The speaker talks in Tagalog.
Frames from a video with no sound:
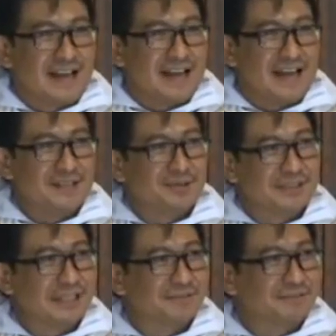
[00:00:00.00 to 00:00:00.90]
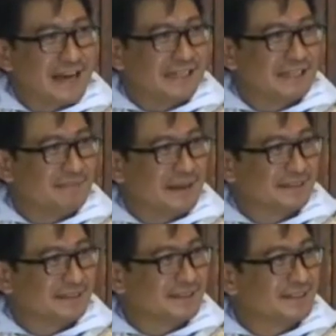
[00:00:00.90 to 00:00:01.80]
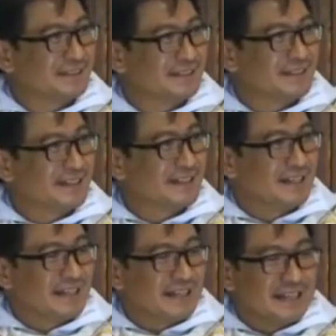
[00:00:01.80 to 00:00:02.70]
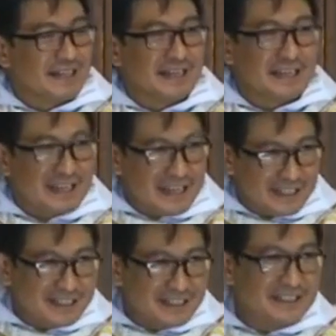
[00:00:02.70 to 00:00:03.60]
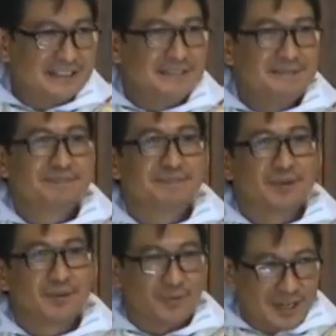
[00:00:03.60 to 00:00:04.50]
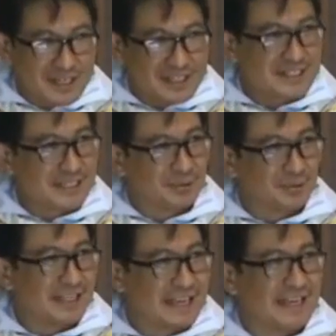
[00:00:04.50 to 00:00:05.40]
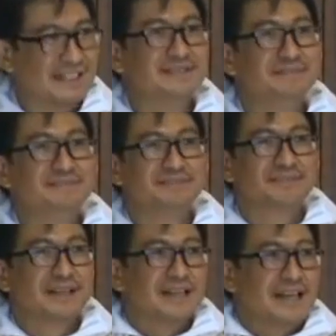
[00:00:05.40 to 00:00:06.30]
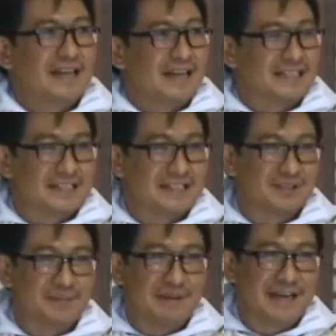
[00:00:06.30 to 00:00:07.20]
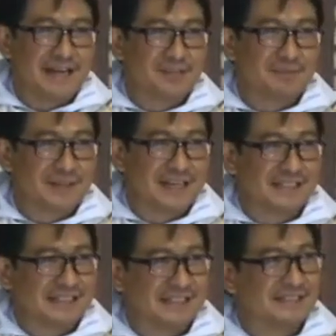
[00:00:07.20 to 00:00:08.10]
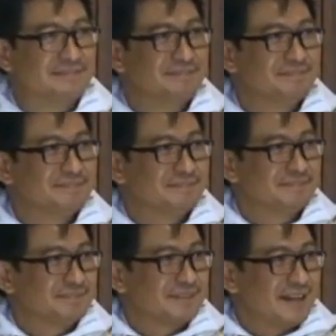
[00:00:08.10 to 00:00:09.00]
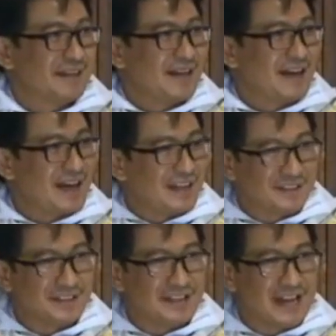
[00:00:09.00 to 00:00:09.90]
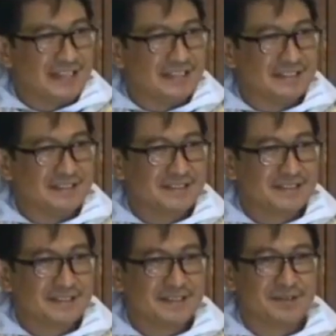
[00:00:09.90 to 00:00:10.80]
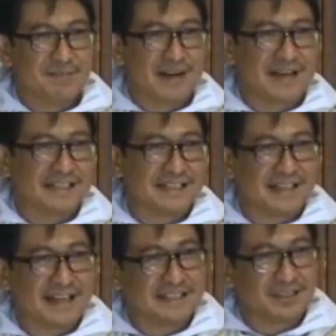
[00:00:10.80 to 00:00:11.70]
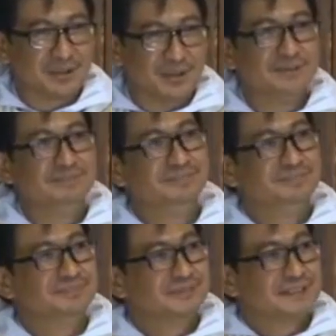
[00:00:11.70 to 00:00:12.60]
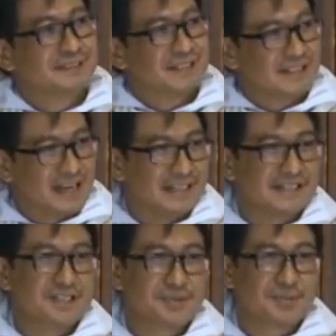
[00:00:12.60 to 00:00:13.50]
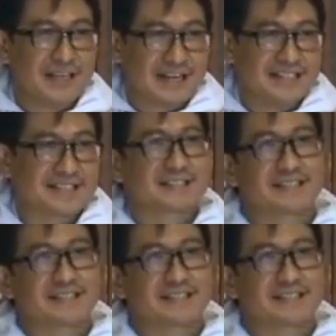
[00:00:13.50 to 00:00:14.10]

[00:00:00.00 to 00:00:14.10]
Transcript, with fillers: I could not find a better ending, words that would end ang nobenaryo po natin other than yung mga kadagang ito. God is with us.